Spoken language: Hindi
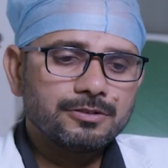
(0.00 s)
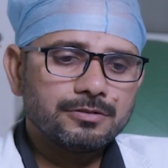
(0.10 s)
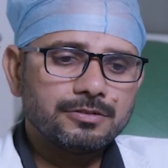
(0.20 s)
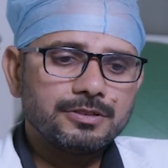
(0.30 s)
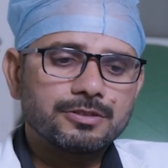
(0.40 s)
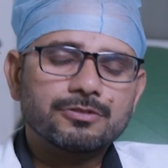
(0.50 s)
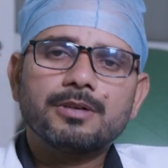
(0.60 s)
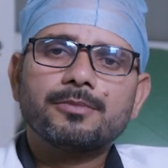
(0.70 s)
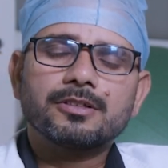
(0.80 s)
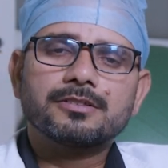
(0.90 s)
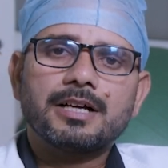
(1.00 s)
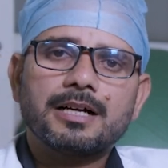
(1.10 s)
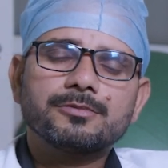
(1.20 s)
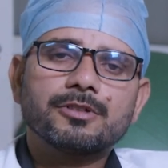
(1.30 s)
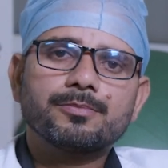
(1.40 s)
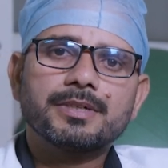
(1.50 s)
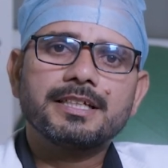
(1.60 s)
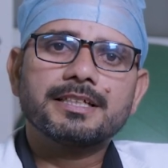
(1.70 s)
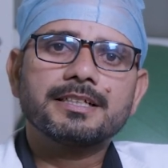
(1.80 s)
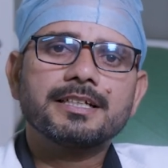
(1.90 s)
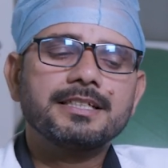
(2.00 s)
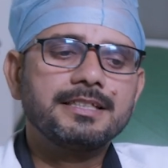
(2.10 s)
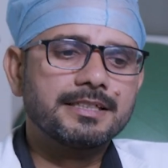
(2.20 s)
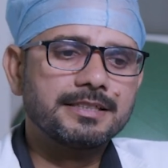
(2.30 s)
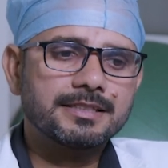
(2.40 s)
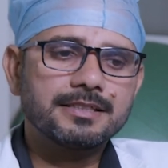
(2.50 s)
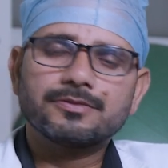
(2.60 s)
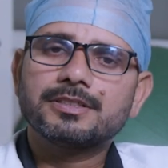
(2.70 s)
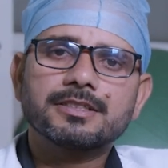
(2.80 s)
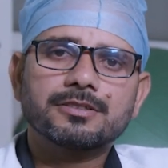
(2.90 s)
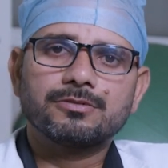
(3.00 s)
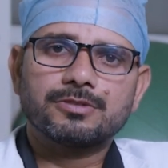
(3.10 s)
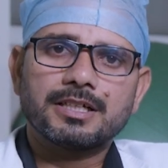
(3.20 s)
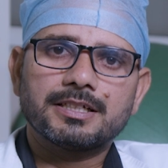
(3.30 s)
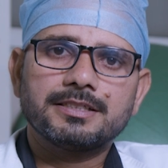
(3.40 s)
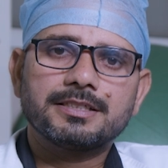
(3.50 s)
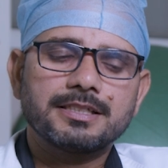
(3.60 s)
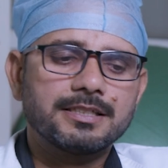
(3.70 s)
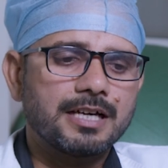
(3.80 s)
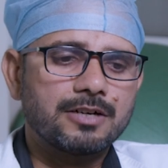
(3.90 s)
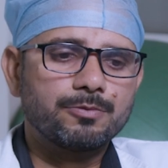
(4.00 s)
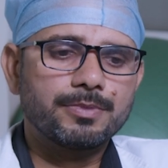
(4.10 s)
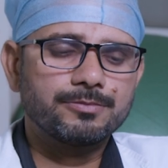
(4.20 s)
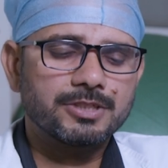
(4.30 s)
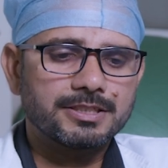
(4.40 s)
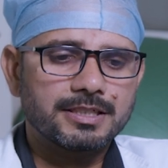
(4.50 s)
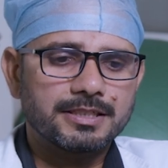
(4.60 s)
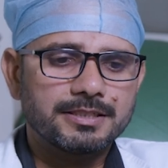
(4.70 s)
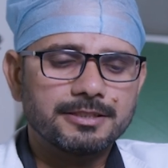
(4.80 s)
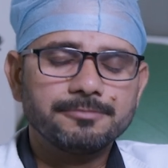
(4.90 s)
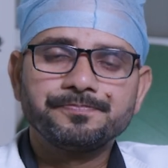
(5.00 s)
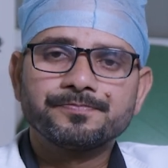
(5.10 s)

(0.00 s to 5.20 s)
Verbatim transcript: तो इसको हम आमतौर पर देखेंगे कि ये किस किस वजह से होता है इसकी कारणों पर हम चर्चा करेंगे